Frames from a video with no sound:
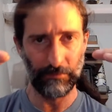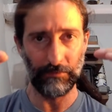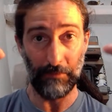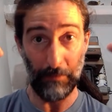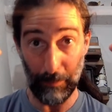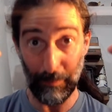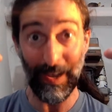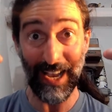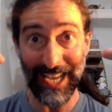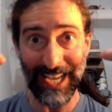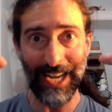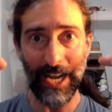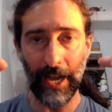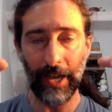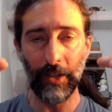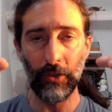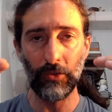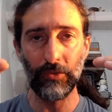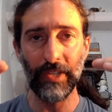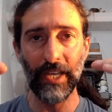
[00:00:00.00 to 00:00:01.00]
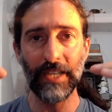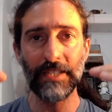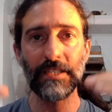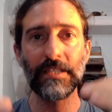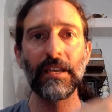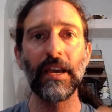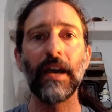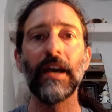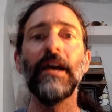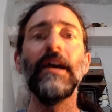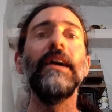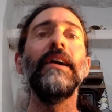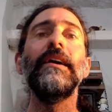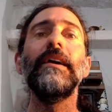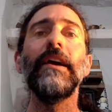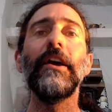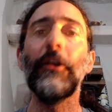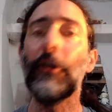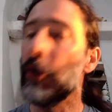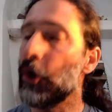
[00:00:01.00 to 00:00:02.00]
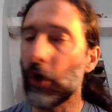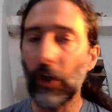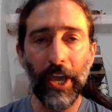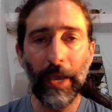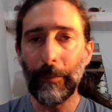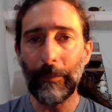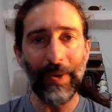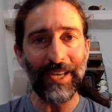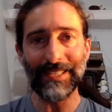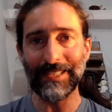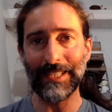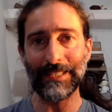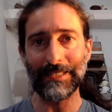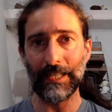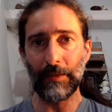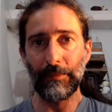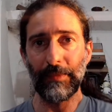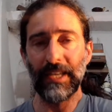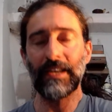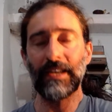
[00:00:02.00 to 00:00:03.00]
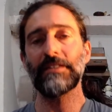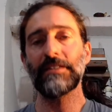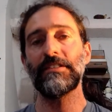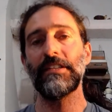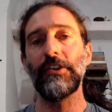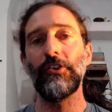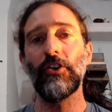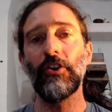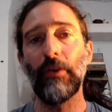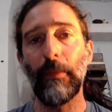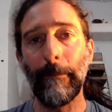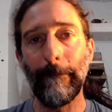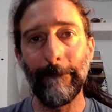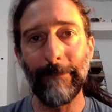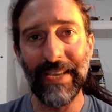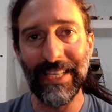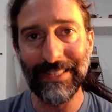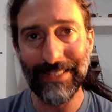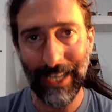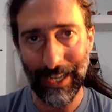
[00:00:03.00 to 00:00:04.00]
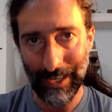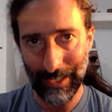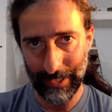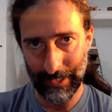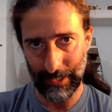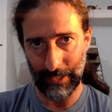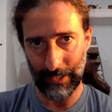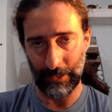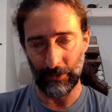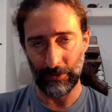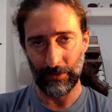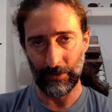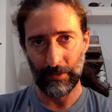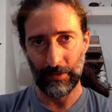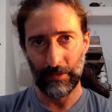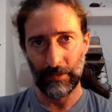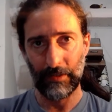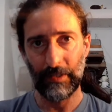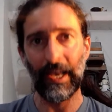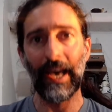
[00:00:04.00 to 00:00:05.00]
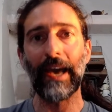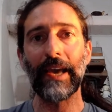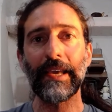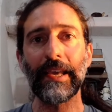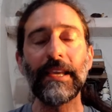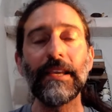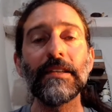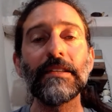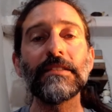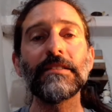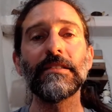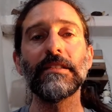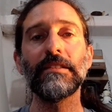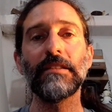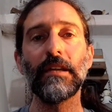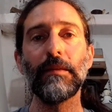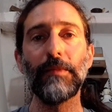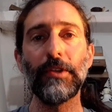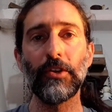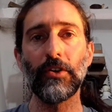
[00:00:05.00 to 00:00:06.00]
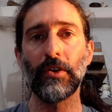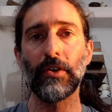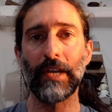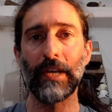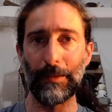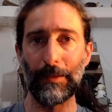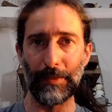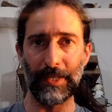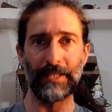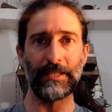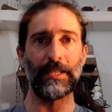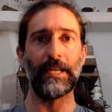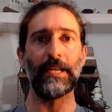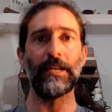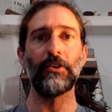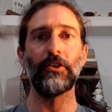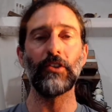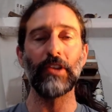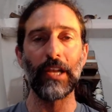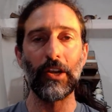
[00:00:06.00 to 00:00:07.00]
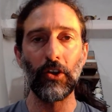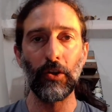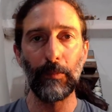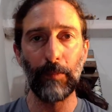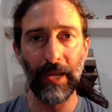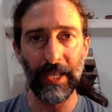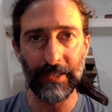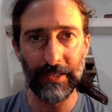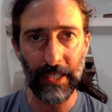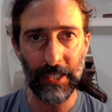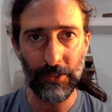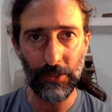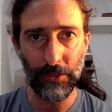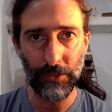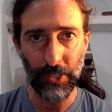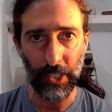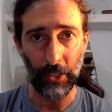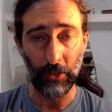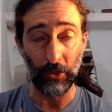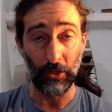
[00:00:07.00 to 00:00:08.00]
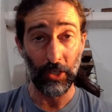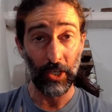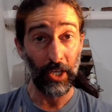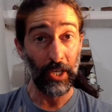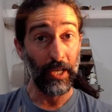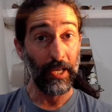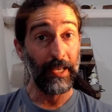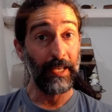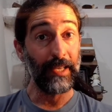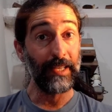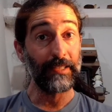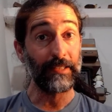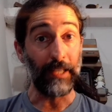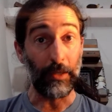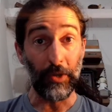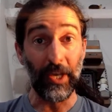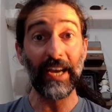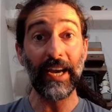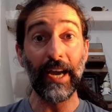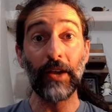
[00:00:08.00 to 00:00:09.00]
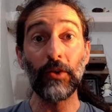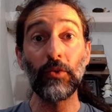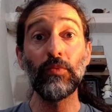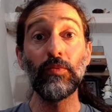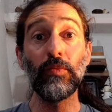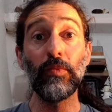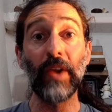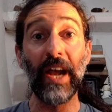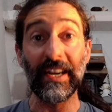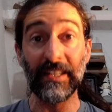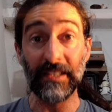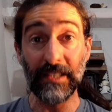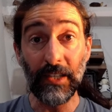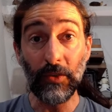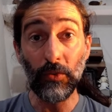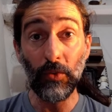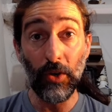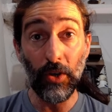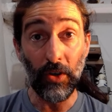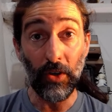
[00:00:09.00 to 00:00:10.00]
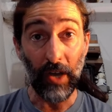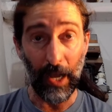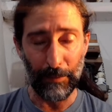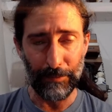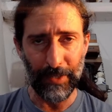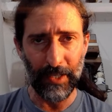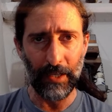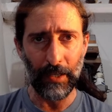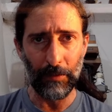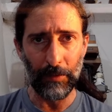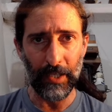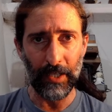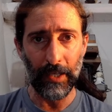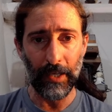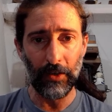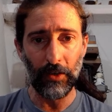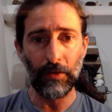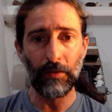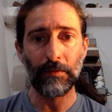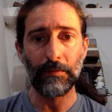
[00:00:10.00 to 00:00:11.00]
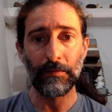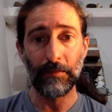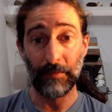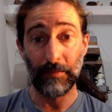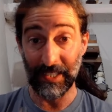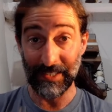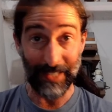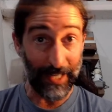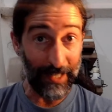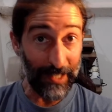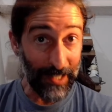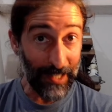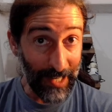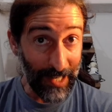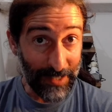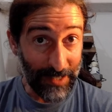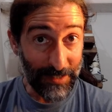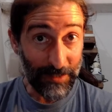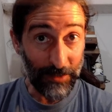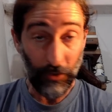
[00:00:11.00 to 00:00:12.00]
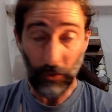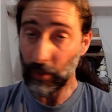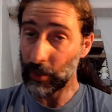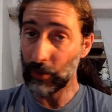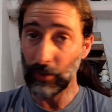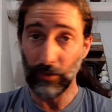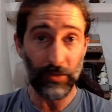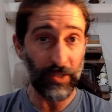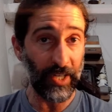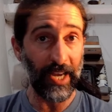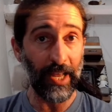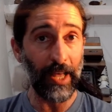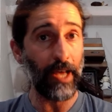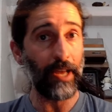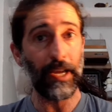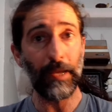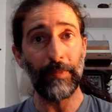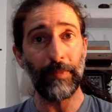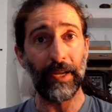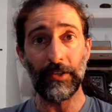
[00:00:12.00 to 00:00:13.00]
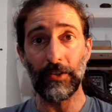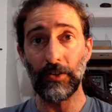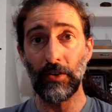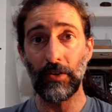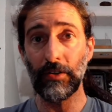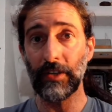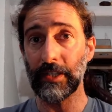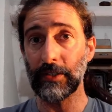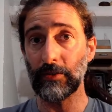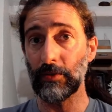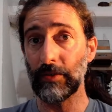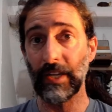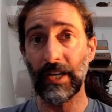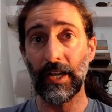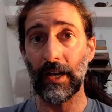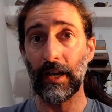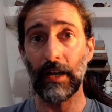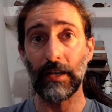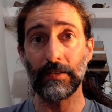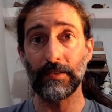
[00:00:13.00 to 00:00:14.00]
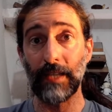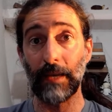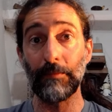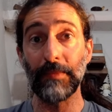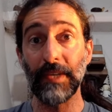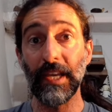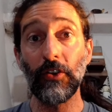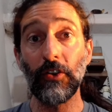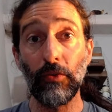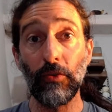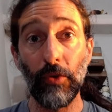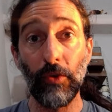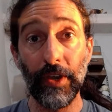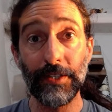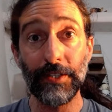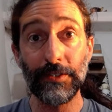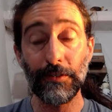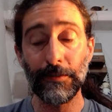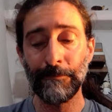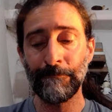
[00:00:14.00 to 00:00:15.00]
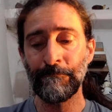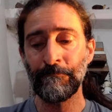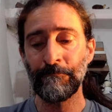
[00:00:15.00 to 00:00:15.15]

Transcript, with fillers: valga la redundancia, no es pasta térmica sino metal líquido. Ahí se terminó el misterio de los PlayStation 5. Te voy a dejar un artículo a pie del video, está en inglés, no encontré nada en español que estuviera tan bien como eso,